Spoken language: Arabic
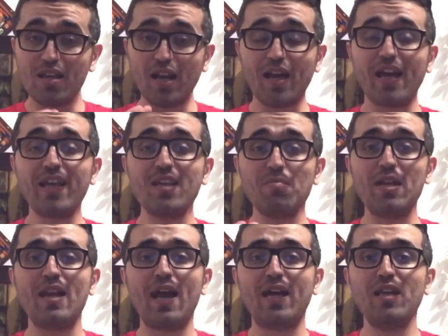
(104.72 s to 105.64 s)
لنقيم
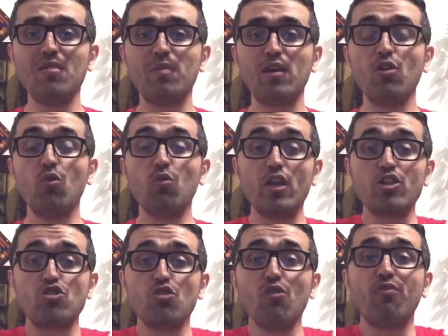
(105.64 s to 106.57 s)
اللعيبه
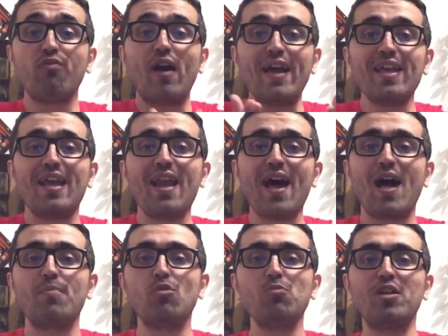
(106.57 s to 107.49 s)
ولنشوف اي
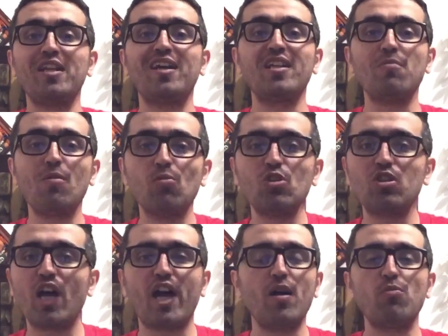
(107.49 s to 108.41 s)
لاعب ممكن يخدم
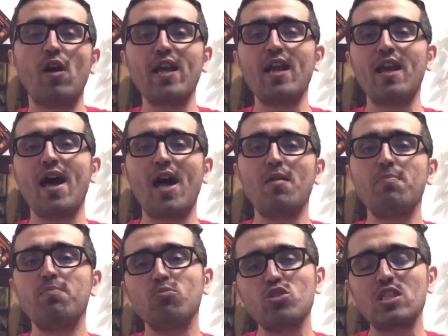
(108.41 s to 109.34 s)
المنتخب واي
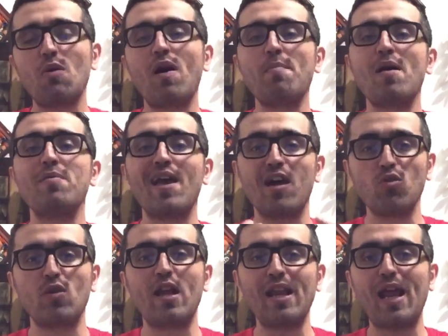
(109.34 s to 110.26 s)
لاعب مستواه ما
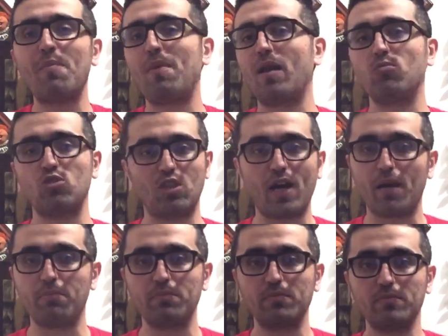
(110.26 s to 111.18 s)
بيأهله ليلعب مع
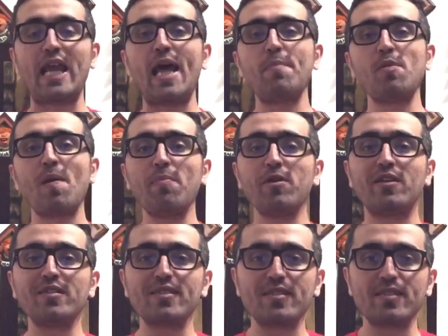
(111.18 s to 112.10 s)
المنتخب كلامي ما
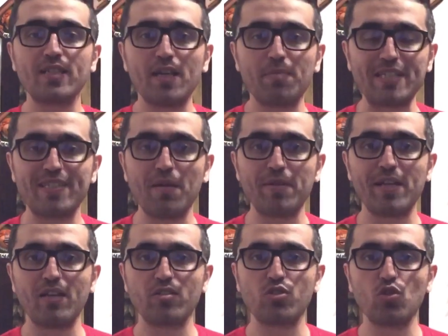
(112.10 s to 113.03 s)
بيخص بس
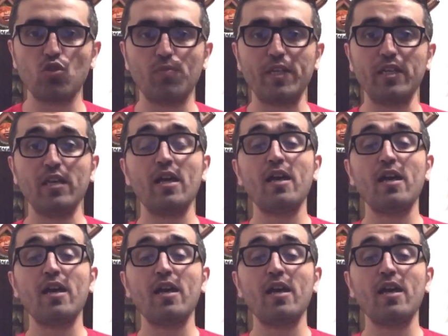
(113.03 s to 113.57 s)
جبريل الصومي